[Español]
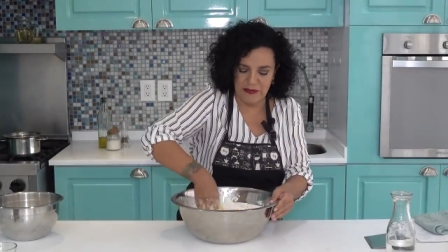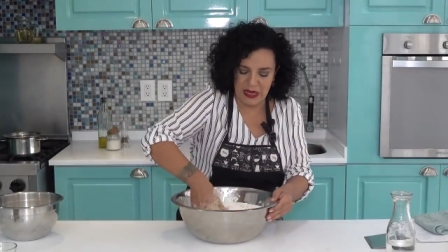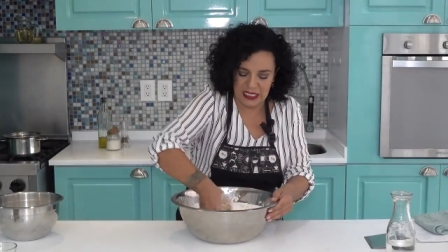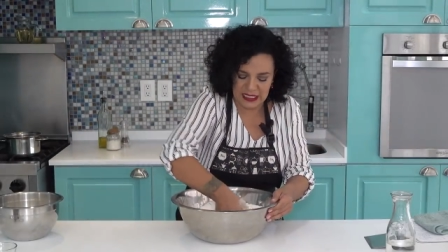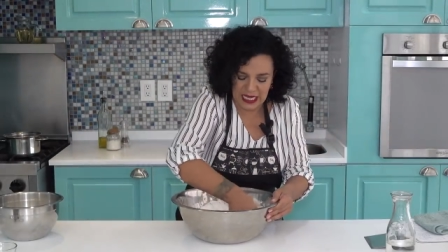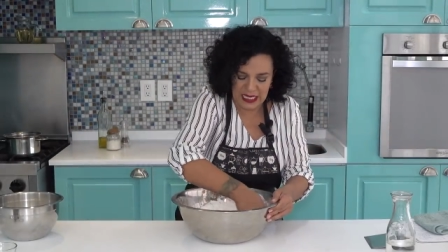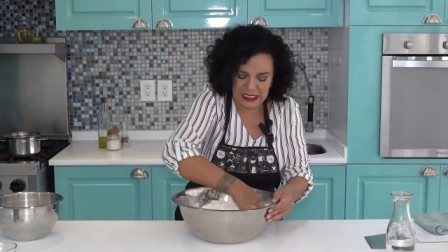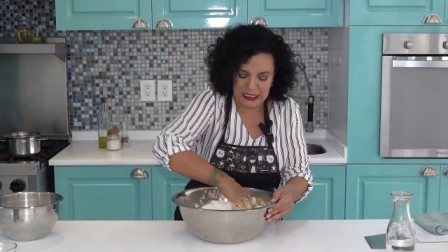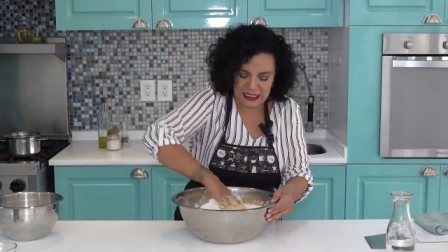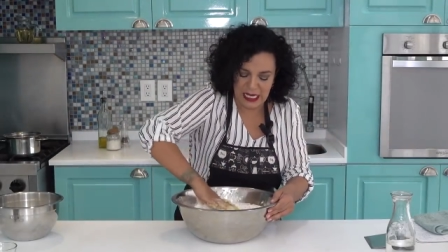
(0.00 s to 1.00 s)
Marta
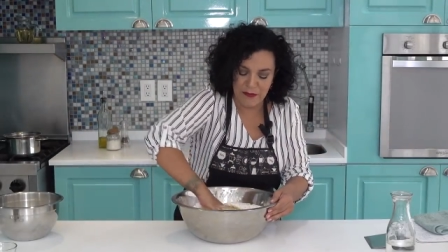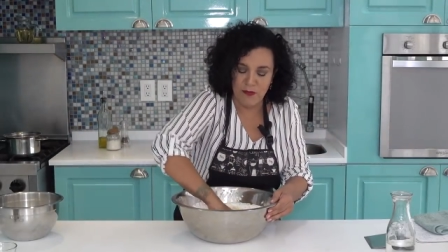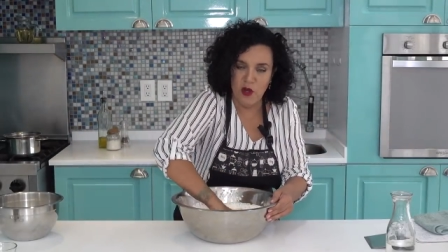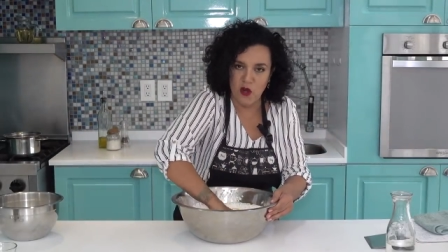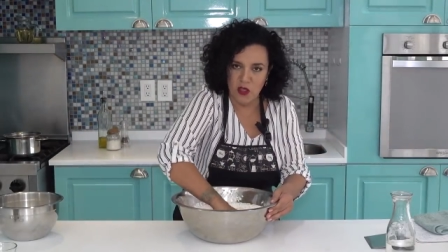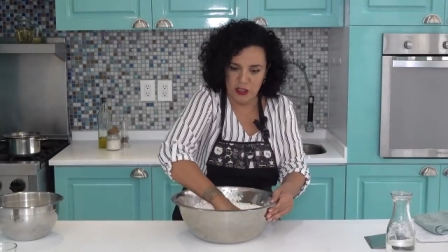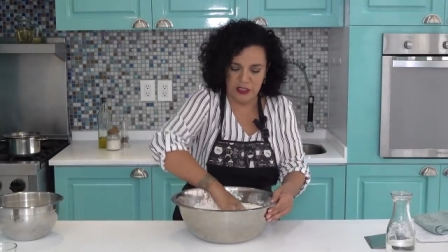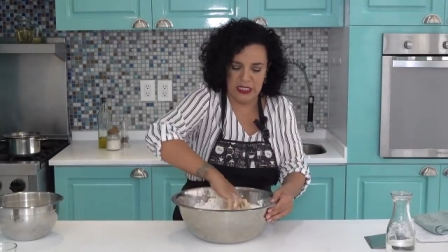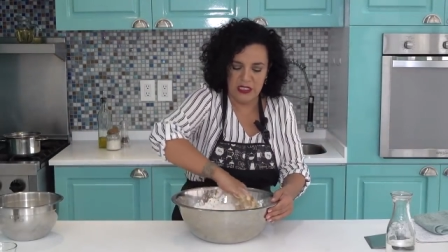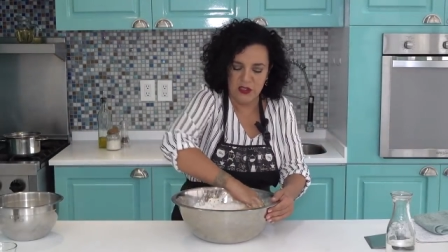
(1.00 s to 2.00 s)
Alicia Blog,
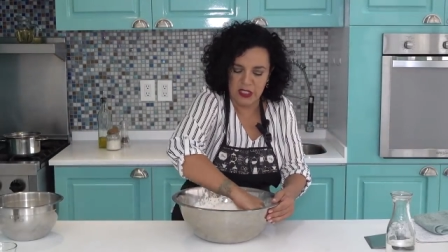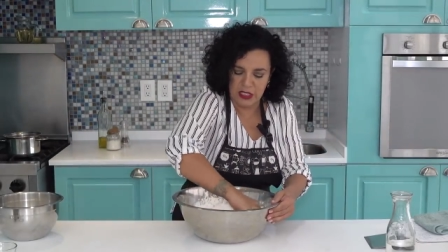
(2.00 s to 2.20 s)
se los